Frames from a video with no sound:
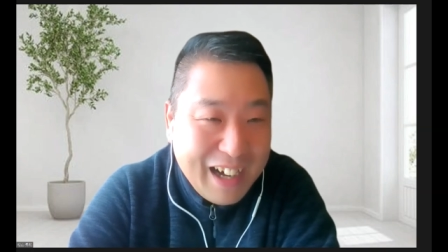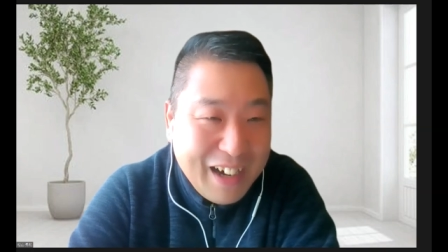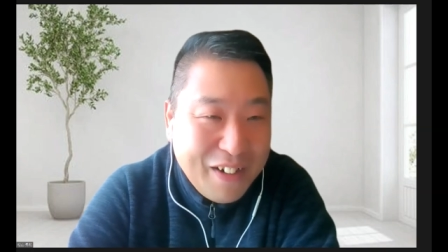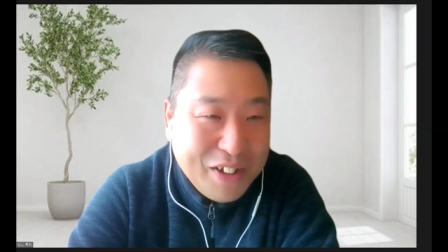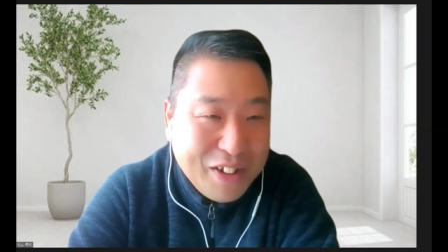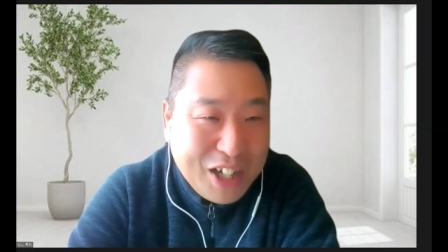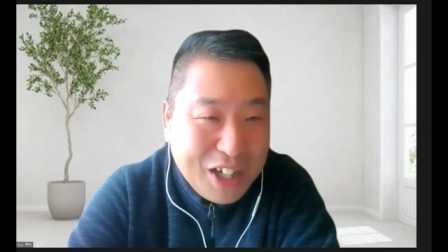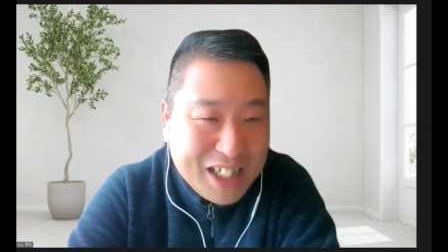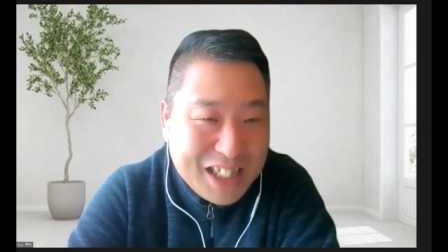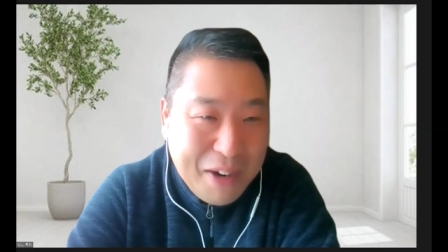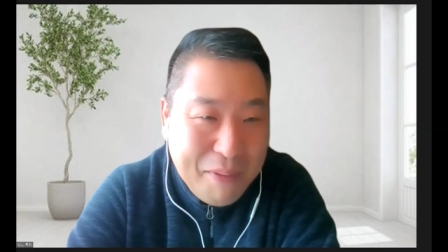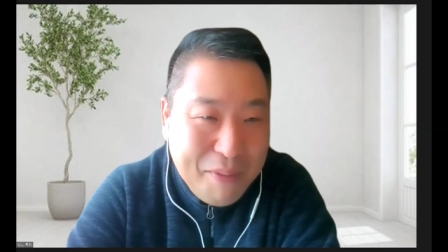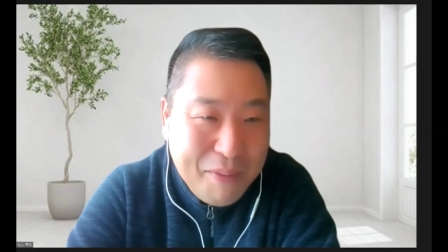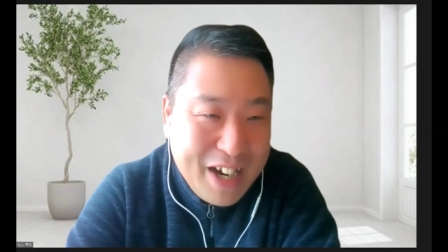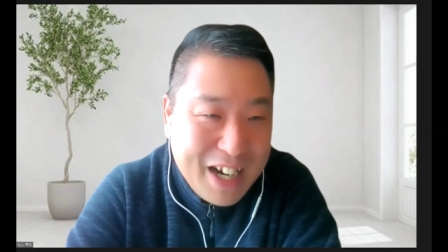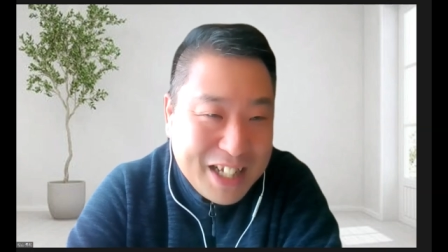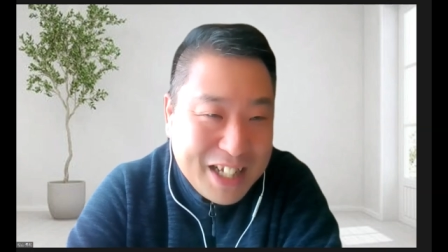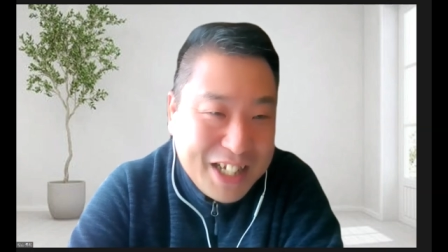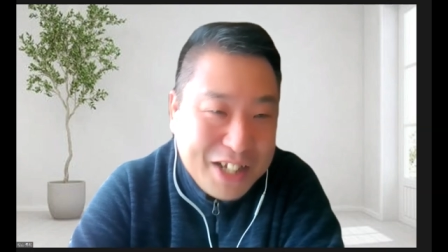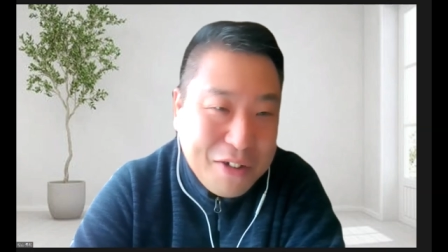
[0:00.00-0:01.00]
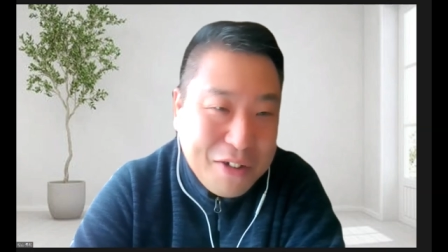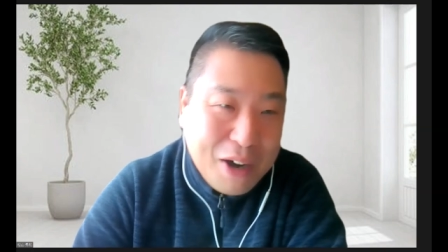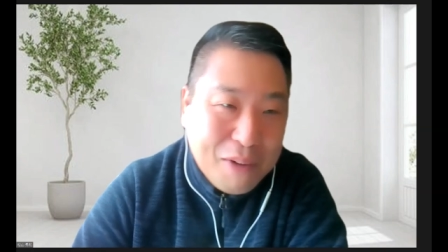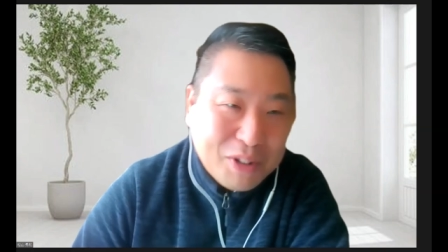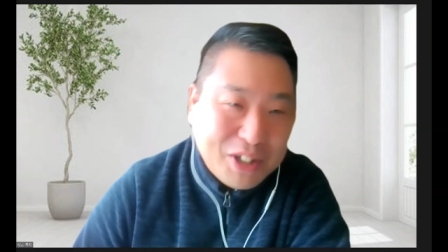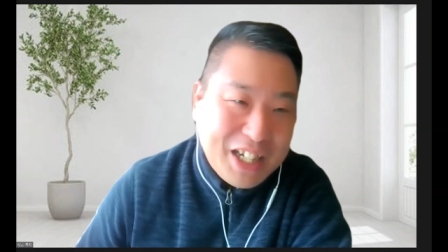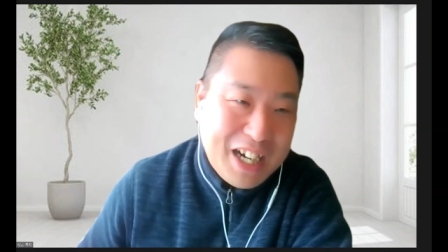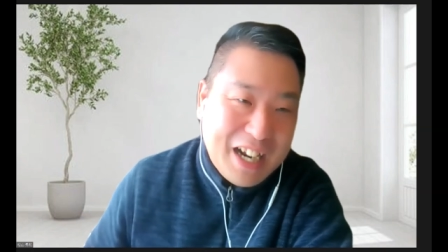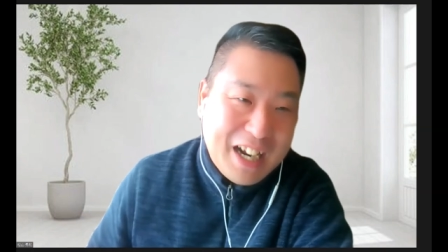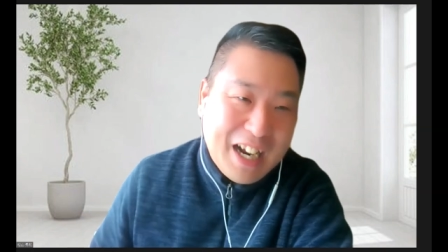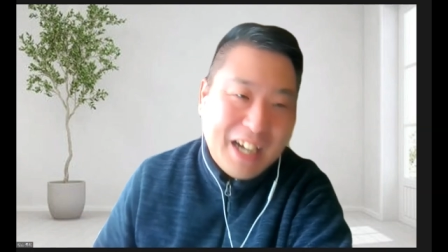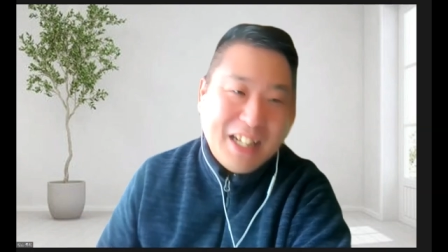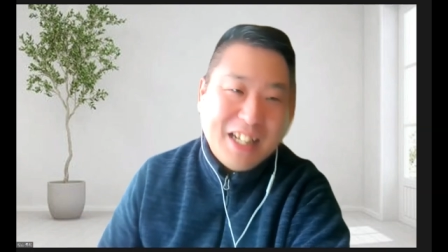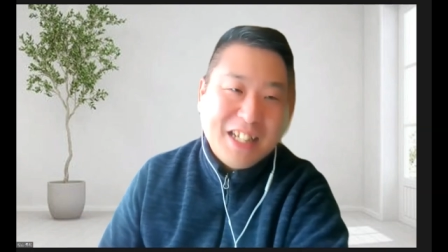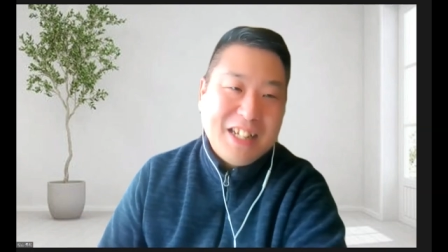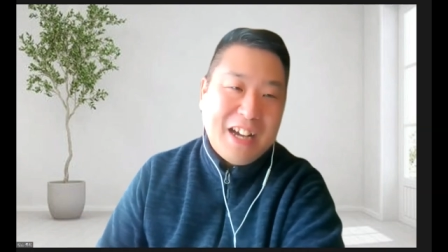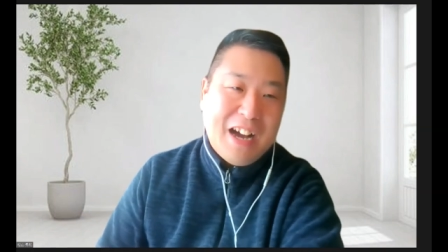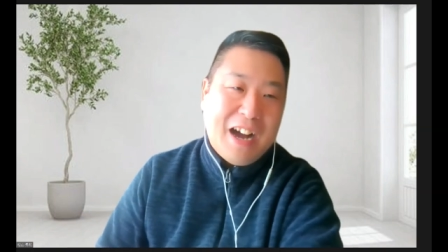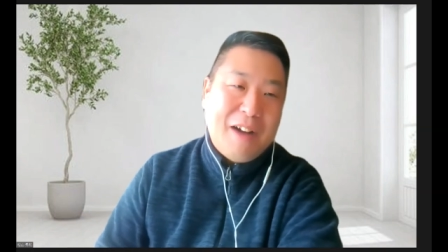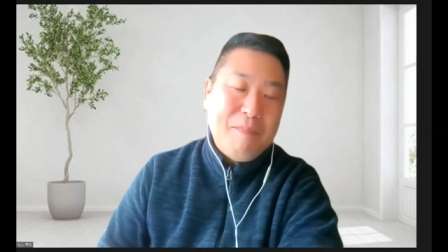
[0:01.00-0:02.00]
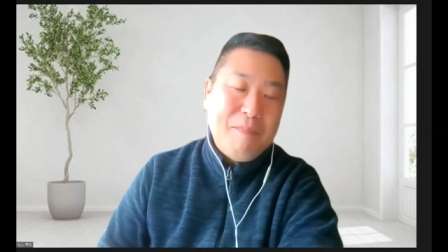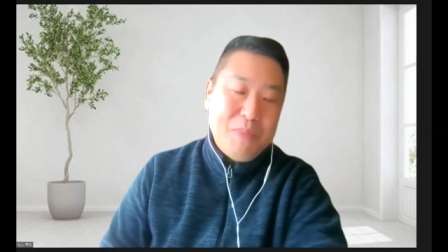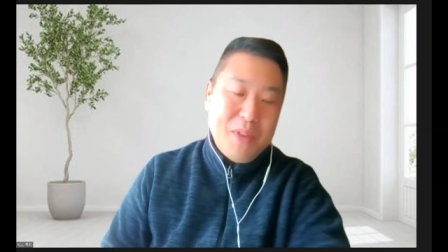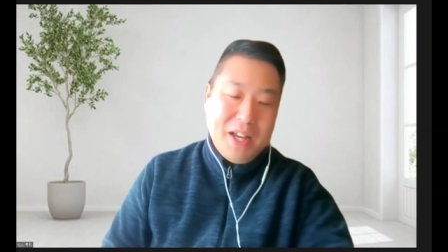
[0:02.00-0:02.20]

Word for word: 本当は喋りやすいのかもしれないんですが、